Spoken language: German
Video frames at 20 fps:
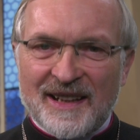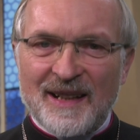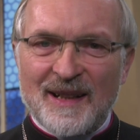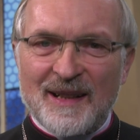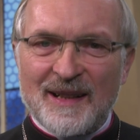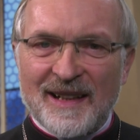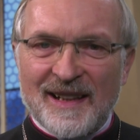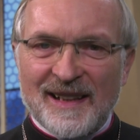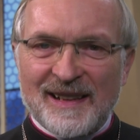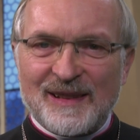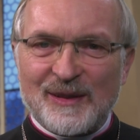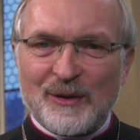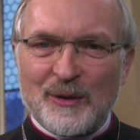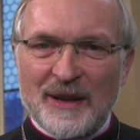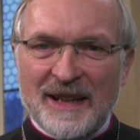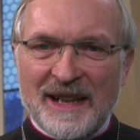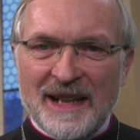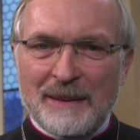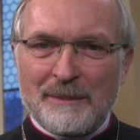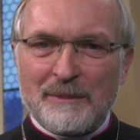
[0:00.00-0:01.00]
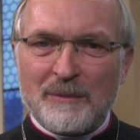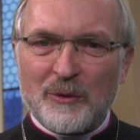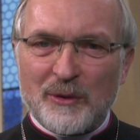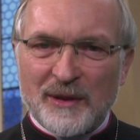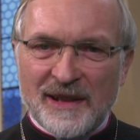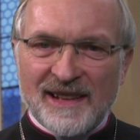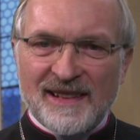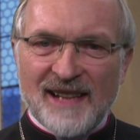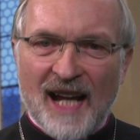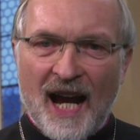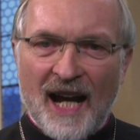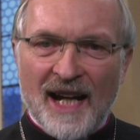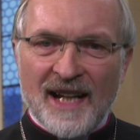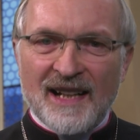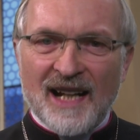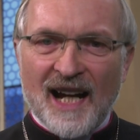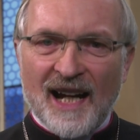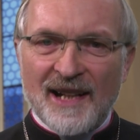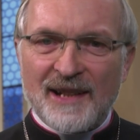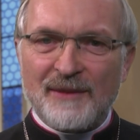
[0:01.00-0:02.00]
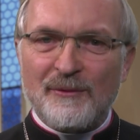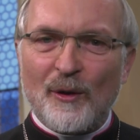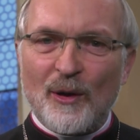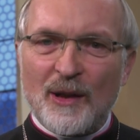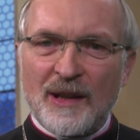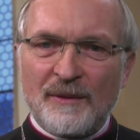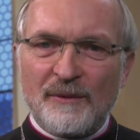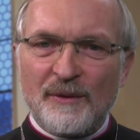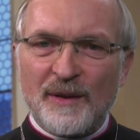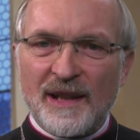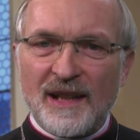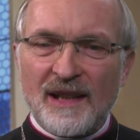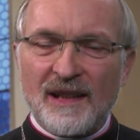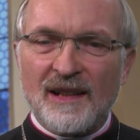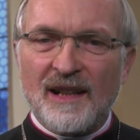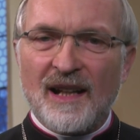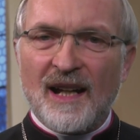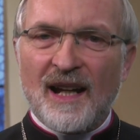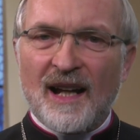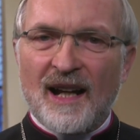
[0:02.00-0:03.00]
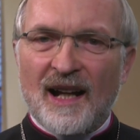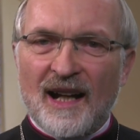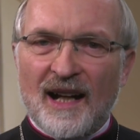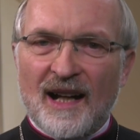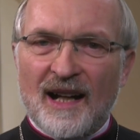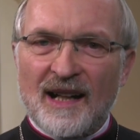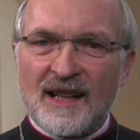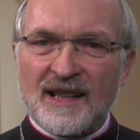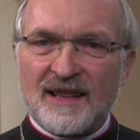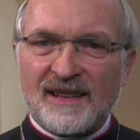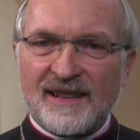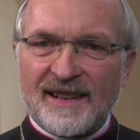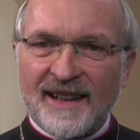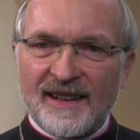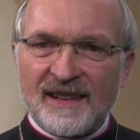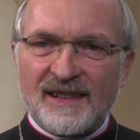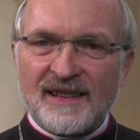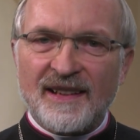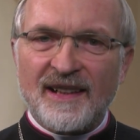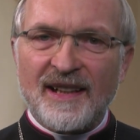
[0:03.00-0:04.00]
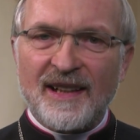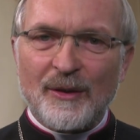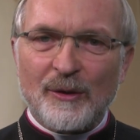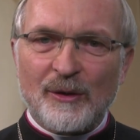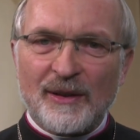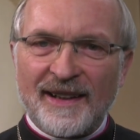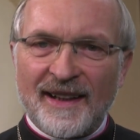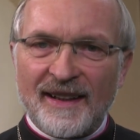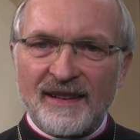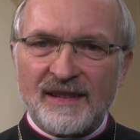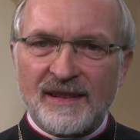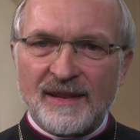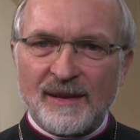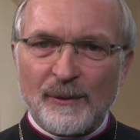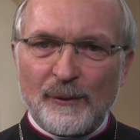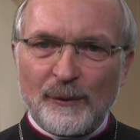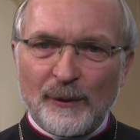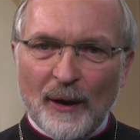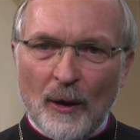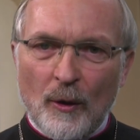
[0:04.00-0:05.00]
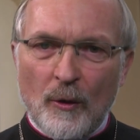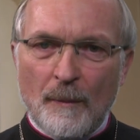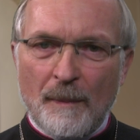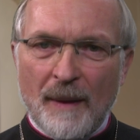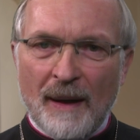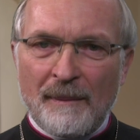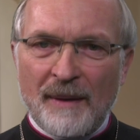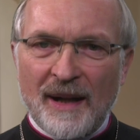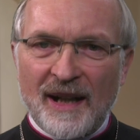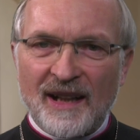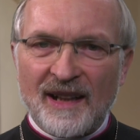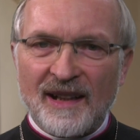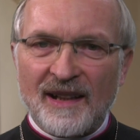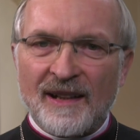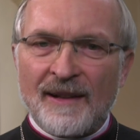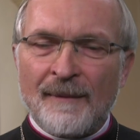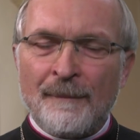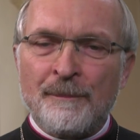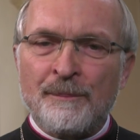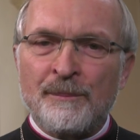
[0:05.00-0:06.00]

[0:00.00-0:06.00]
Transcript: gilt es zu leben. Und diese Einheit wollen wir als Christinnen und Christen fruchtbar machen.